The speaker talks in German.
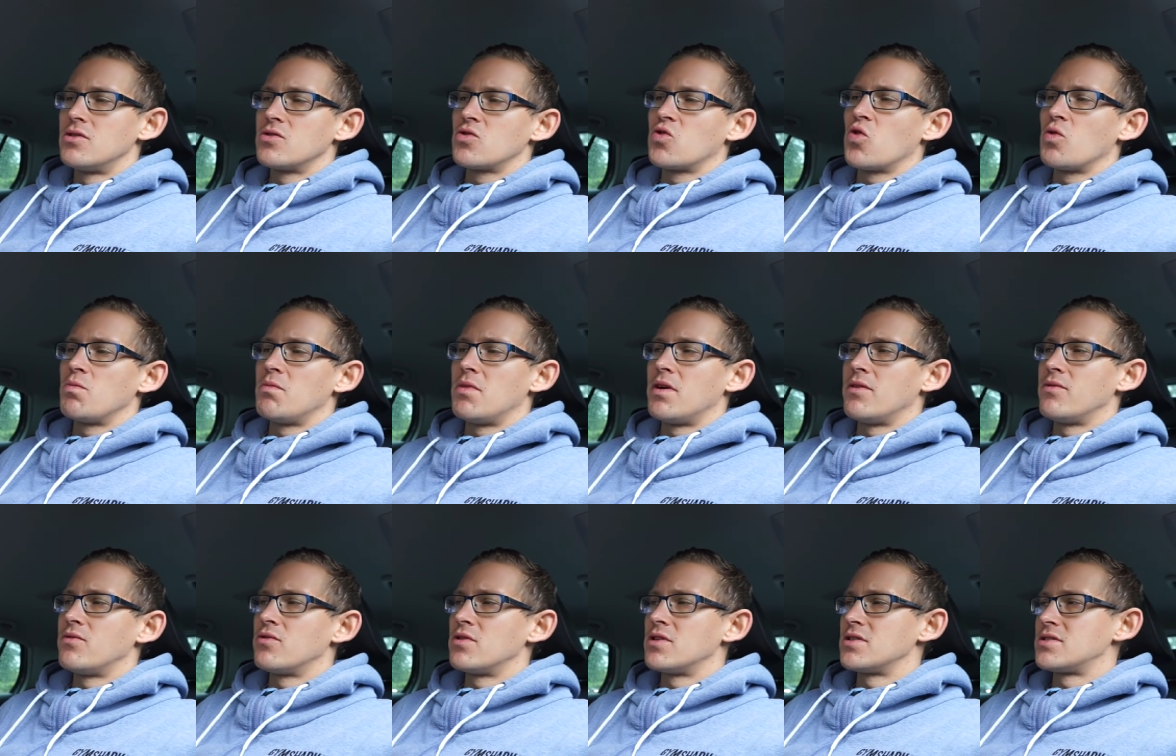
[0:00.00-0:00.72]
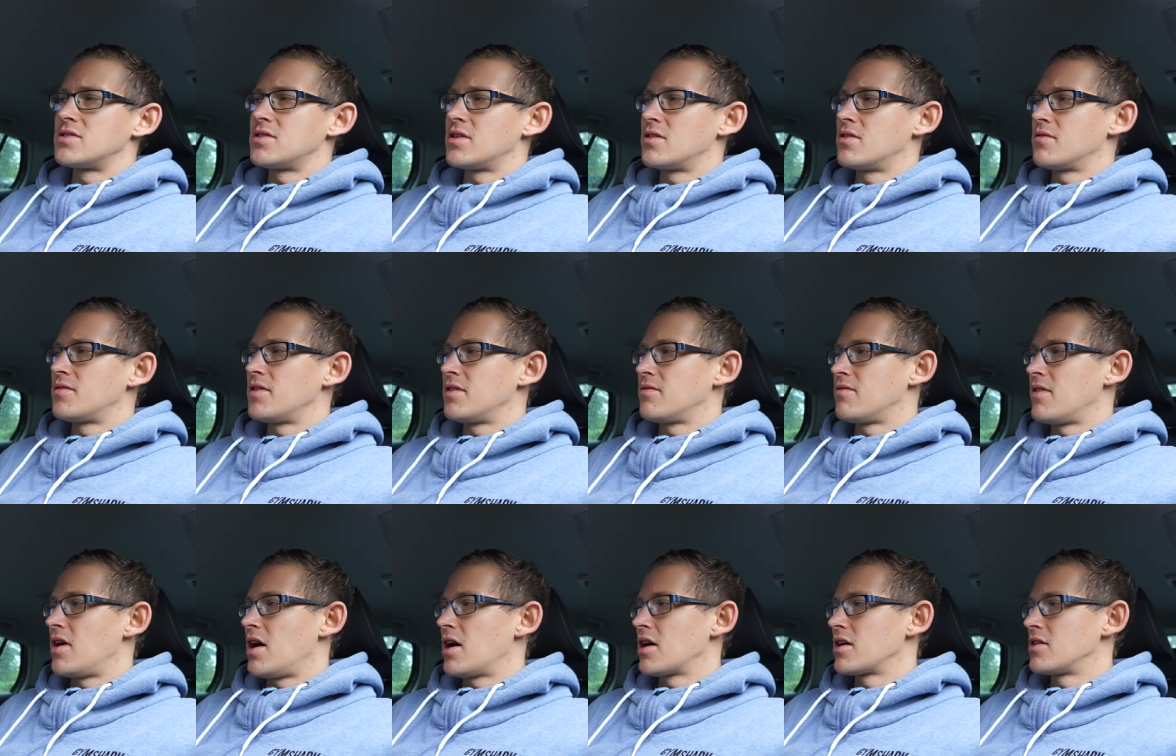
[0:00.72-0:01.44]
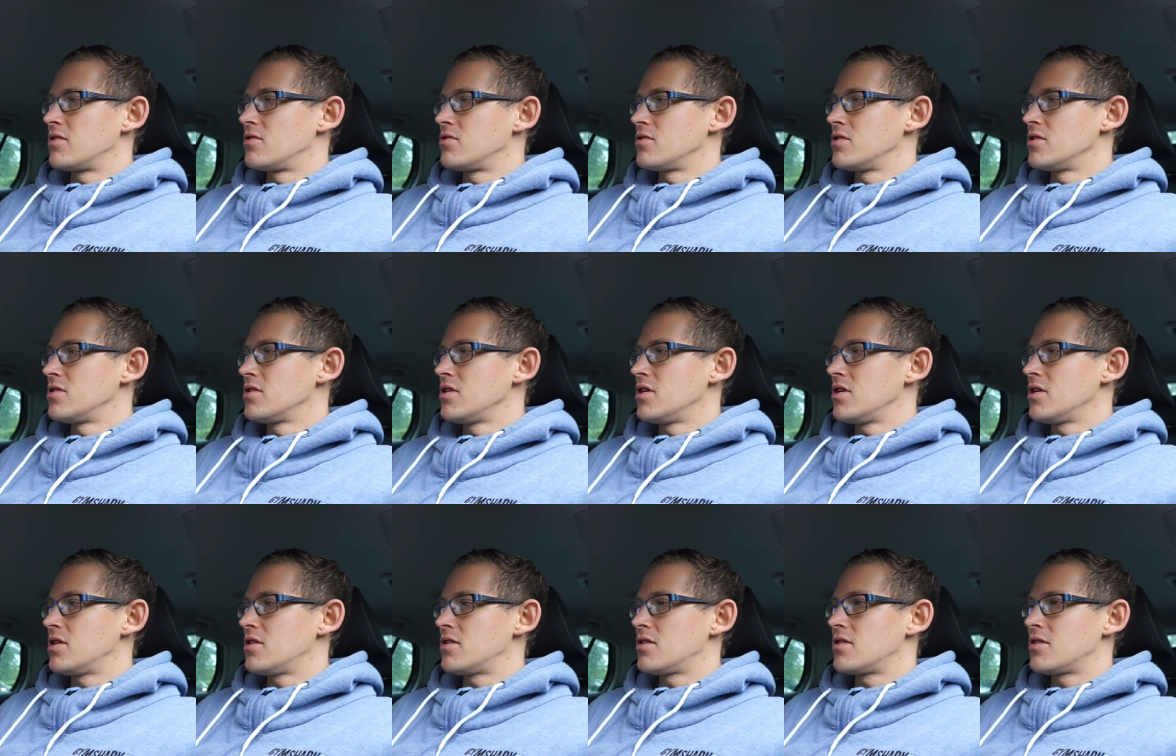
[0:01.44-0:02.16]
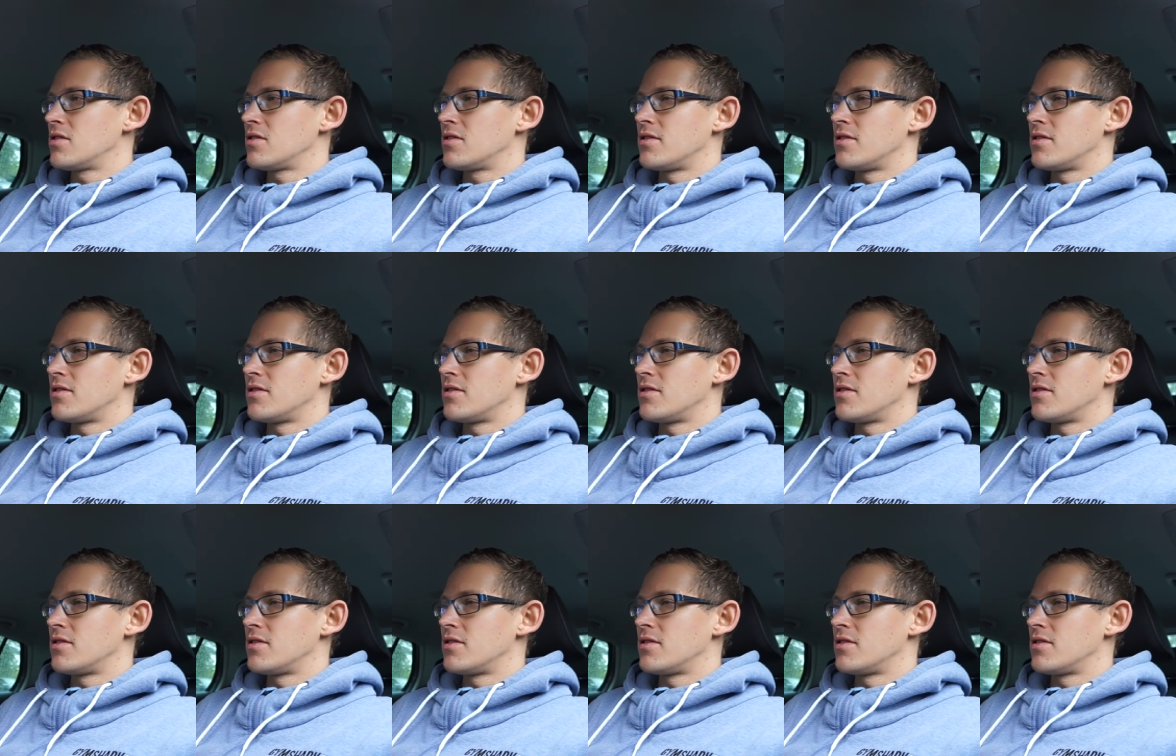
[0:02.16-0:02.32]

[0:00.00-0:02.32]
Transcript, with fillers: Guck mal, wo das dann auf der Waage noch hingeht.